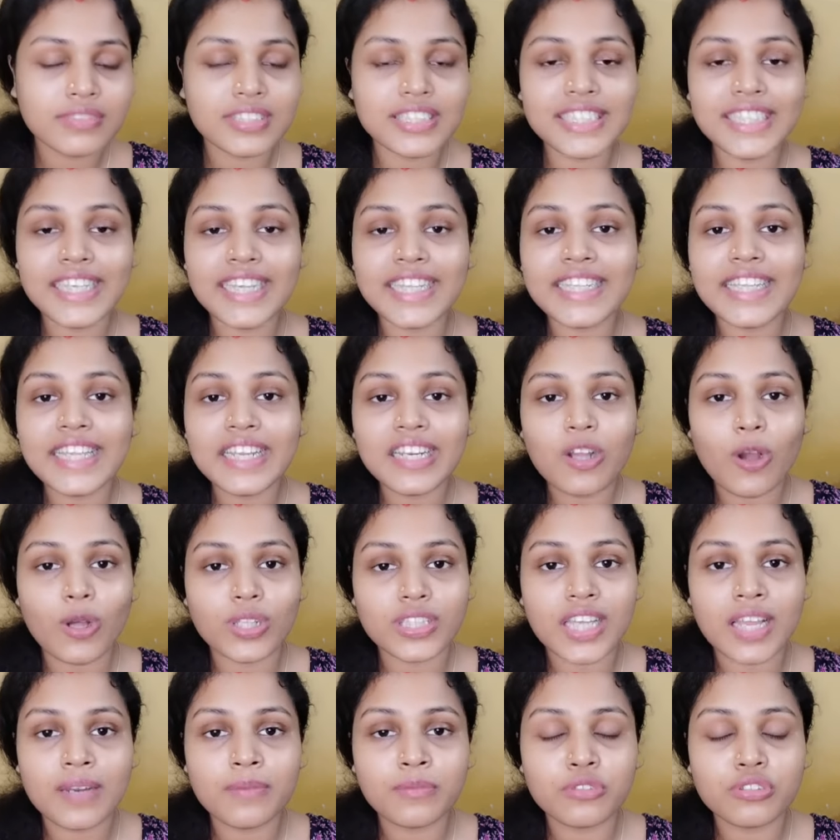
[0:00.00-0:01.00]
যে এদের
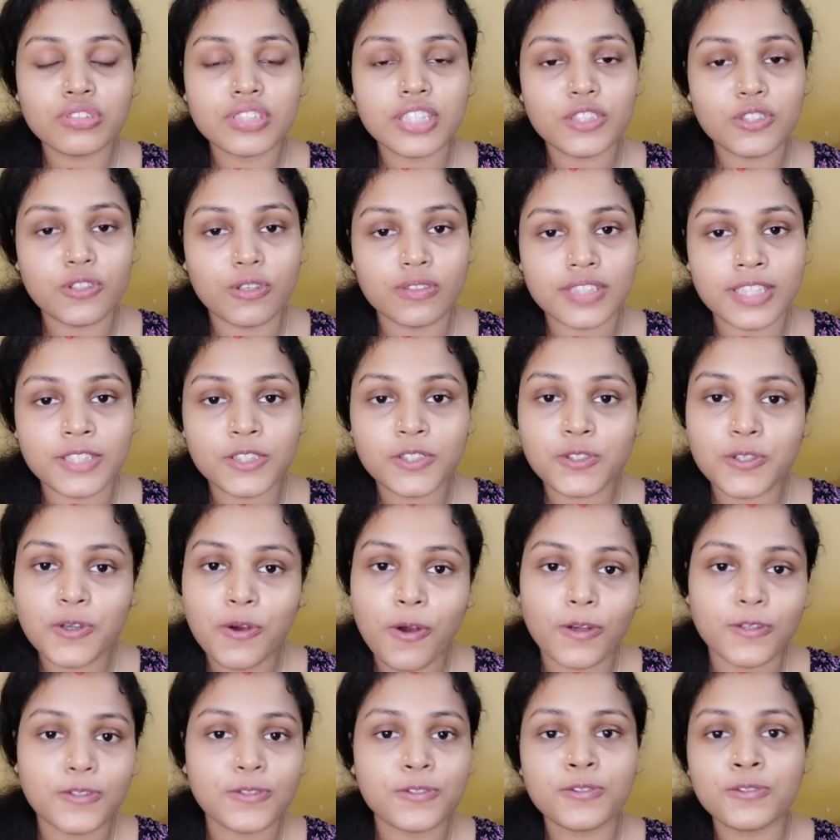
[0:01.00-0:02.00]
কথার মধ্যে যথেষ্ট
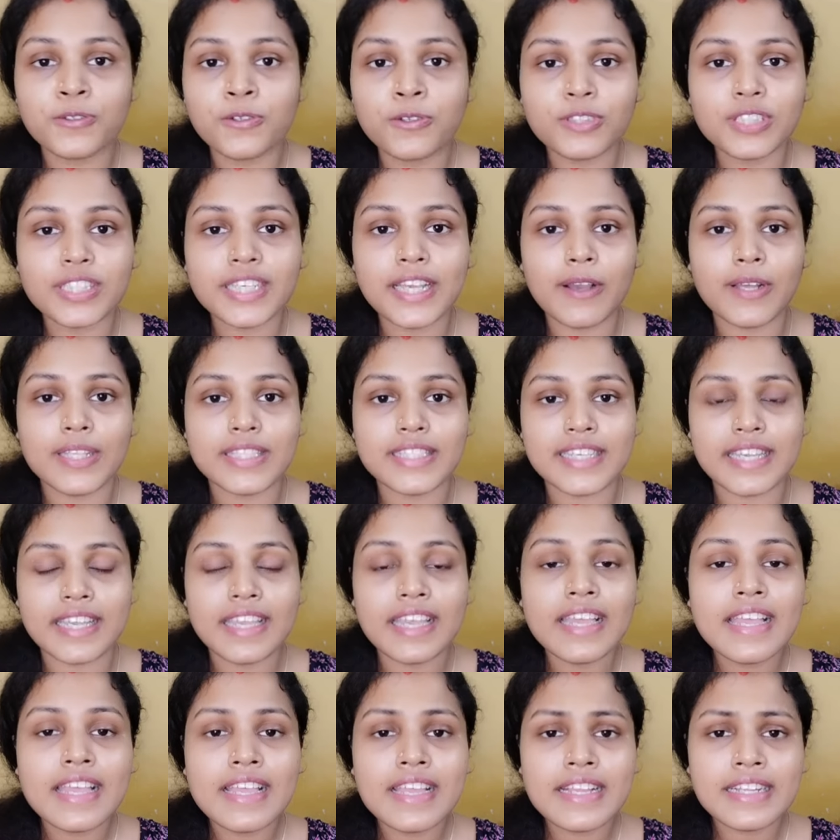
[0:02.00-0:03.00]
অসঙ্গতি আছে
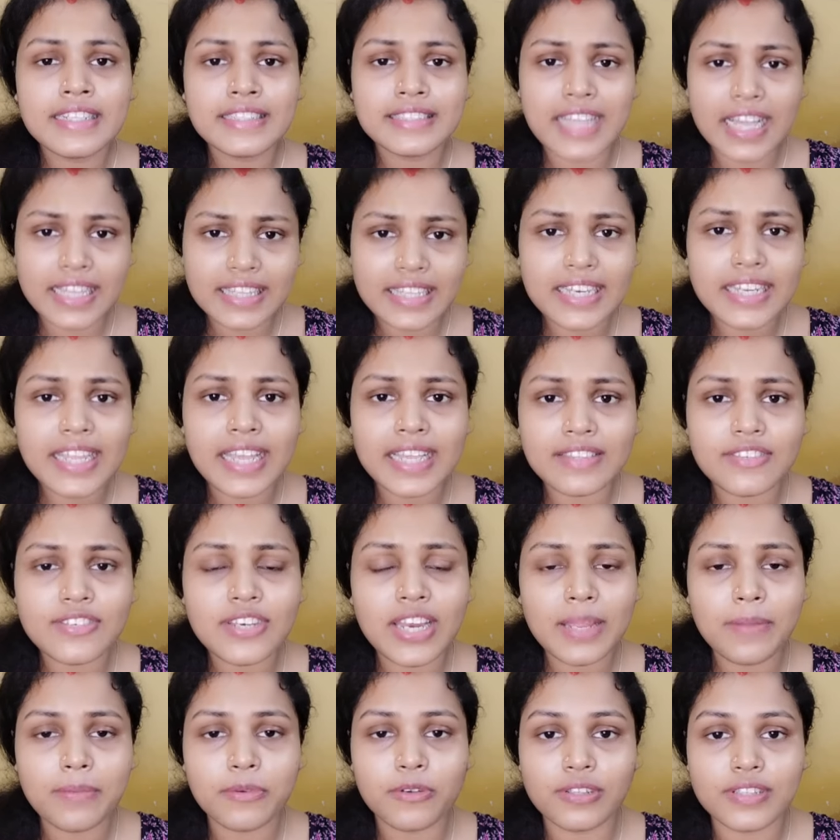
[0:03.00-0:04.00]
তাদের
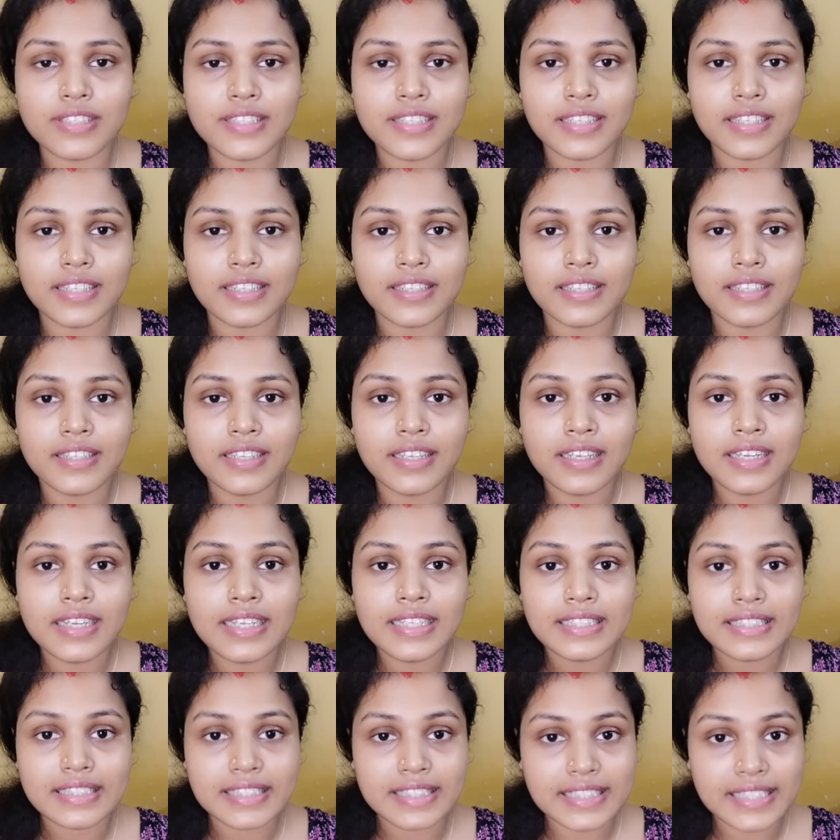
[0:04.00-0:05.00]
ক্ষেত্রেই বলছি
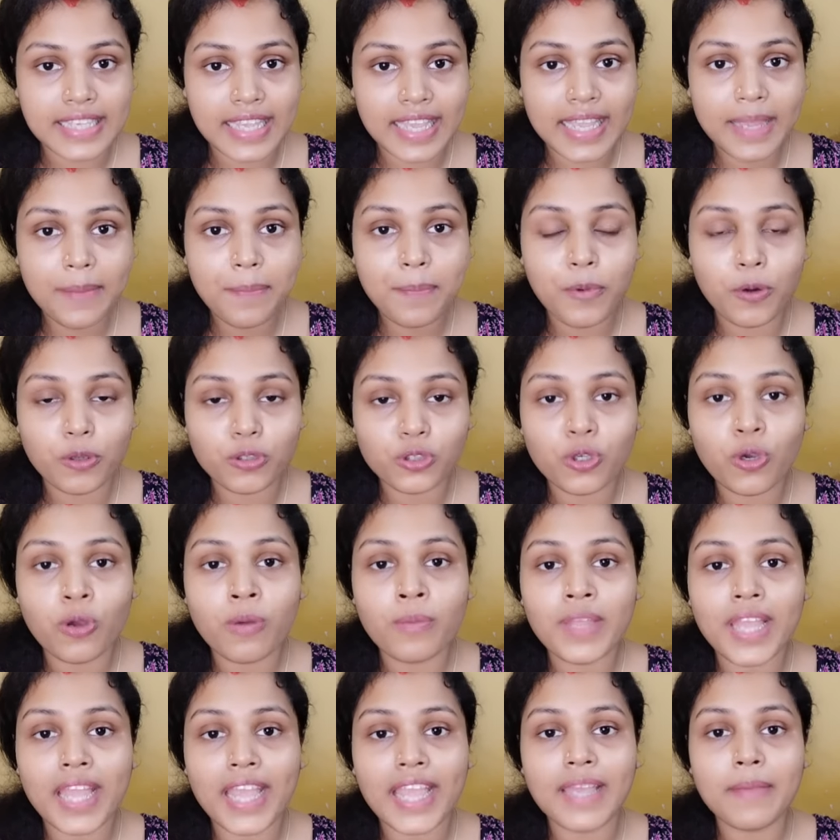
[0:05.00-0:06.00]
যে প্রথম
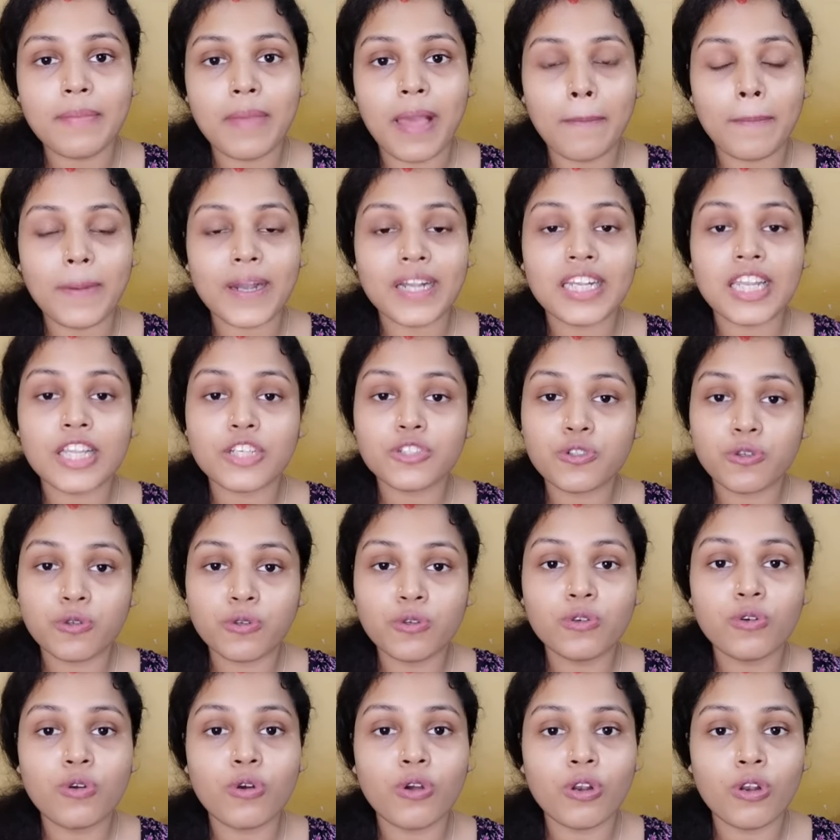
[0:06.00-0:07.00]
এই ব্যাপারটা
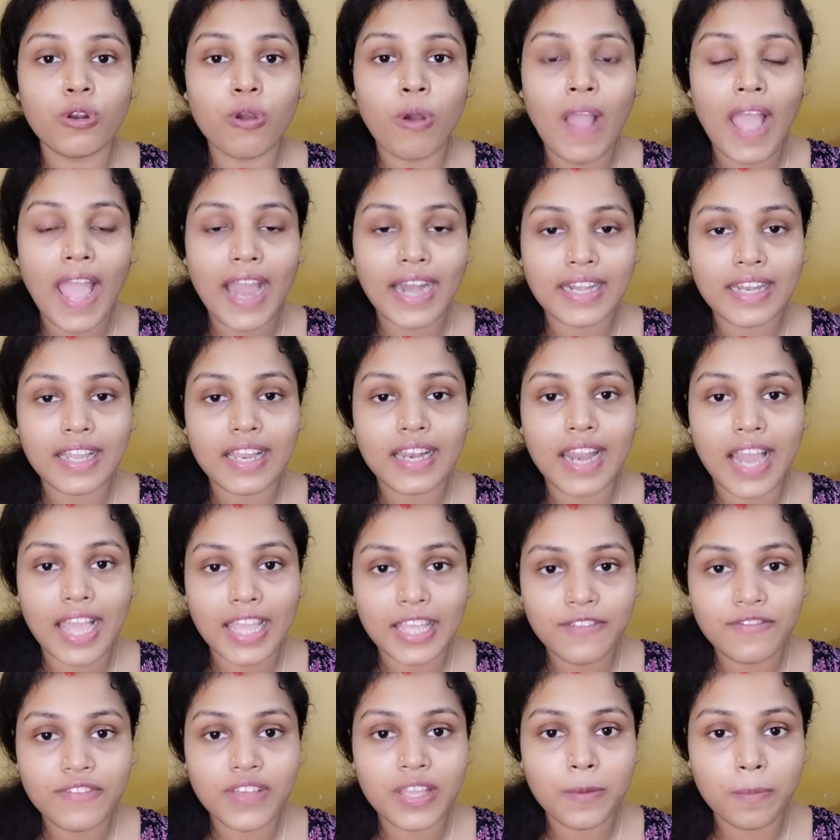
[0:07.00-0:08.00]
শুরু করলো একটা
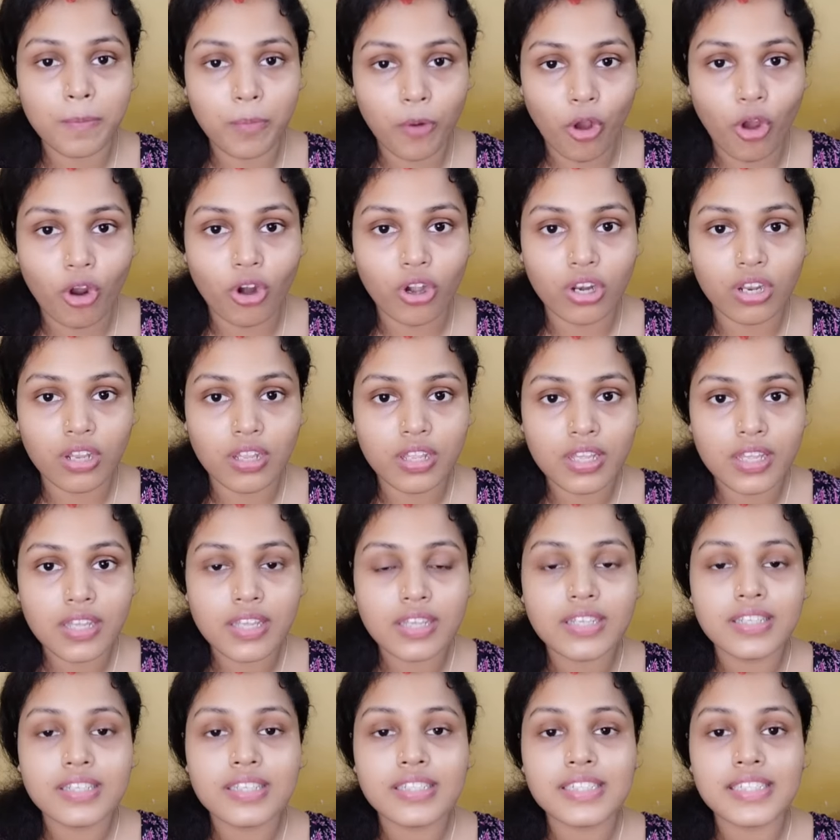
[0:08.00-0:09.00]
লাইভের পর
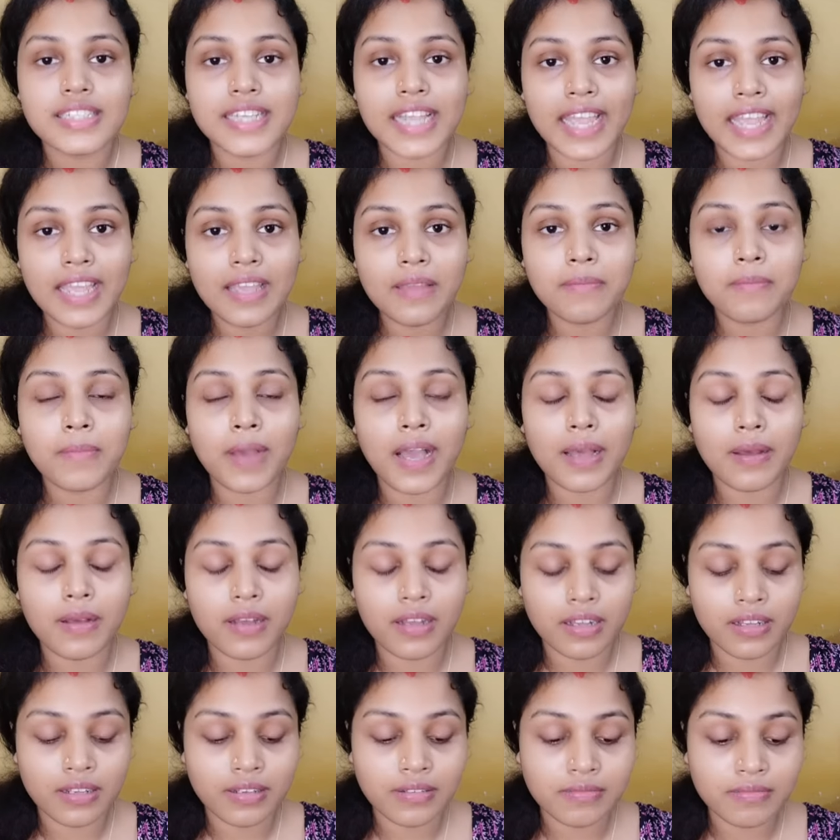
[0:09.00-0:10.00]
সেই
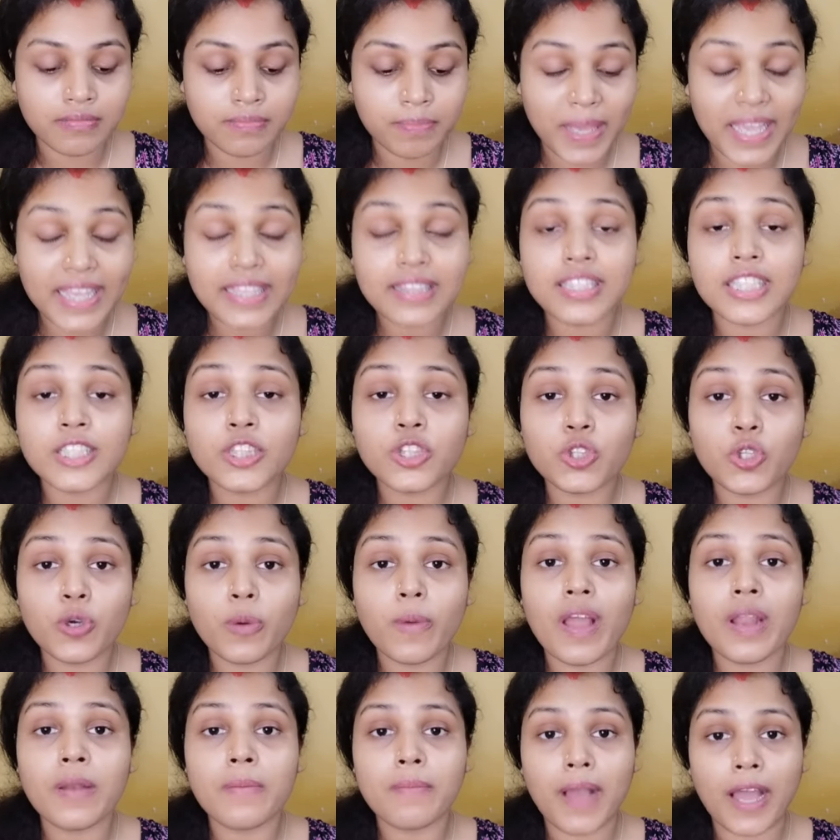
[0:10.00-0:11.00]

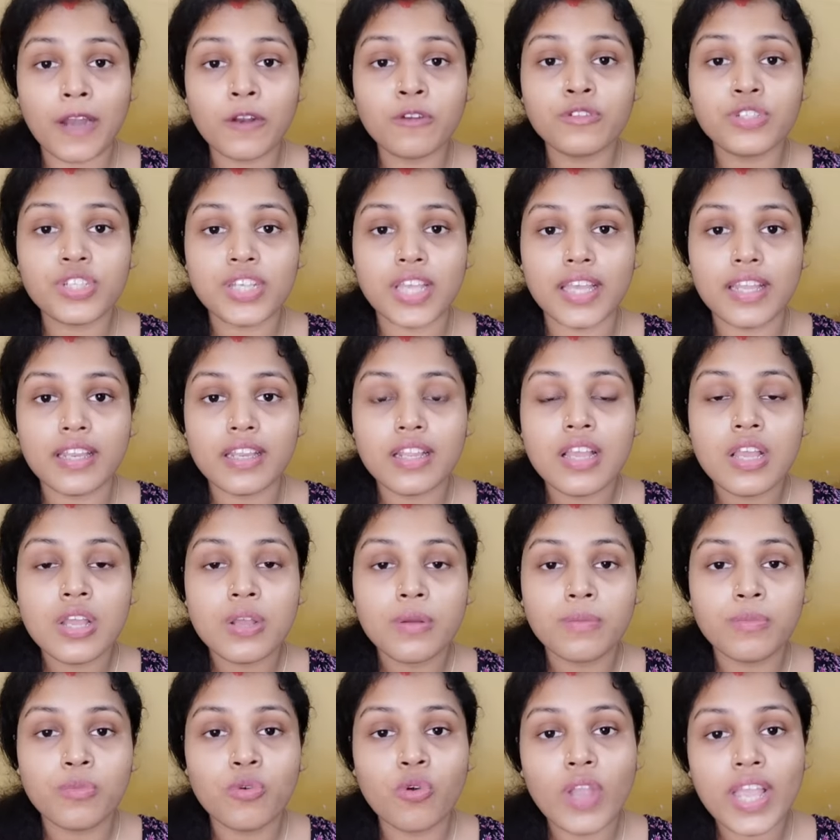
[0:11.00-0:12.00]
ব্যক্তিত্ববান মানুষের
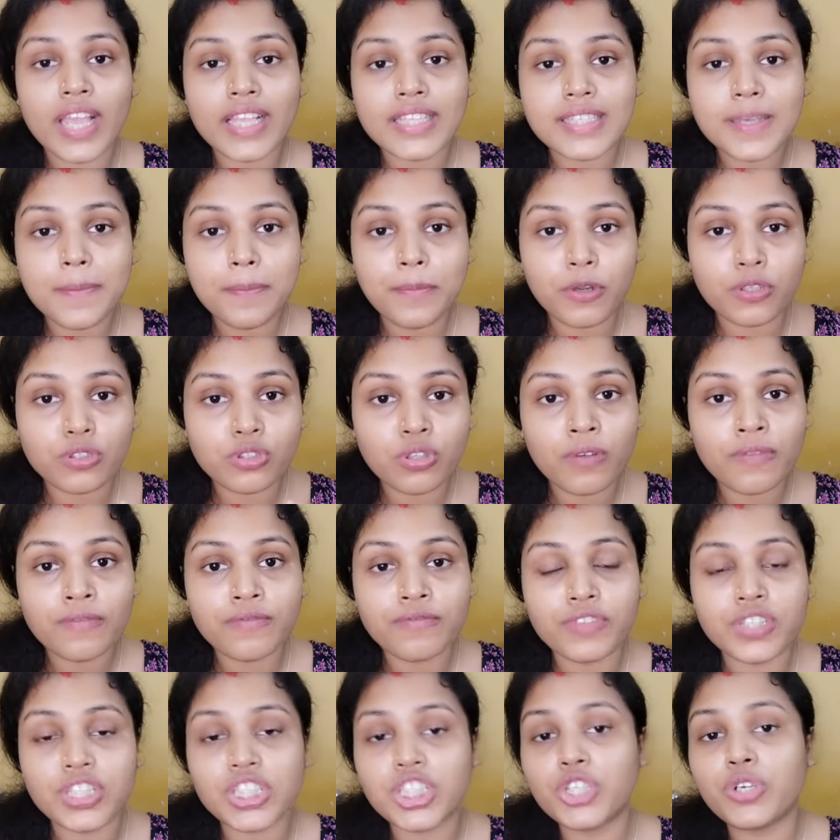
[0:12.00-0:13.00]
মুখে যে প্রথম
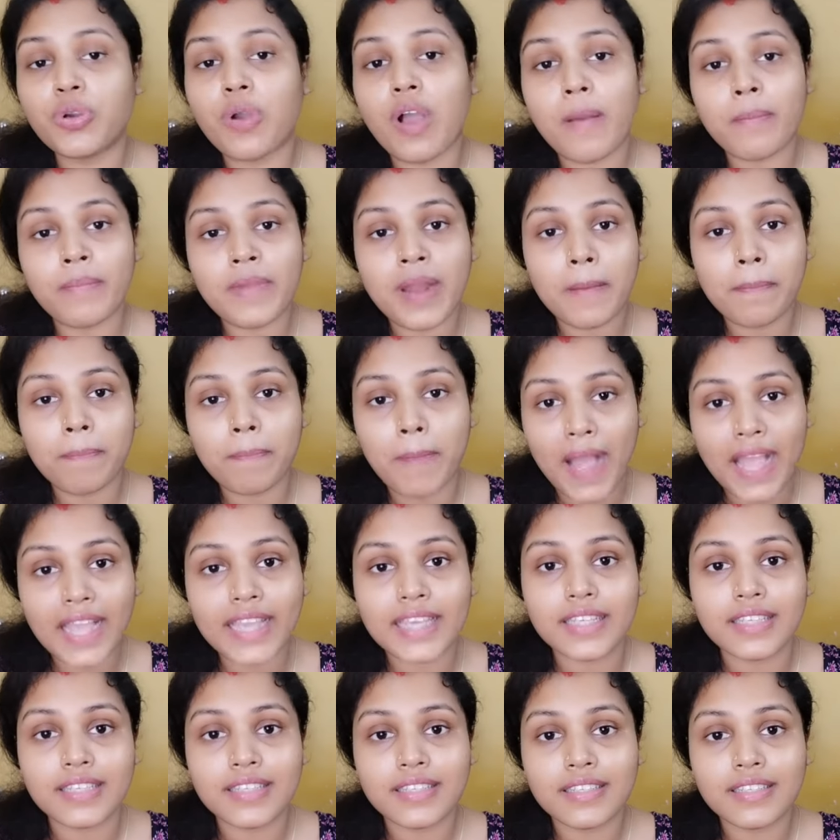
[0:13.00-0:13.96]
ভিডিও আমরা পাই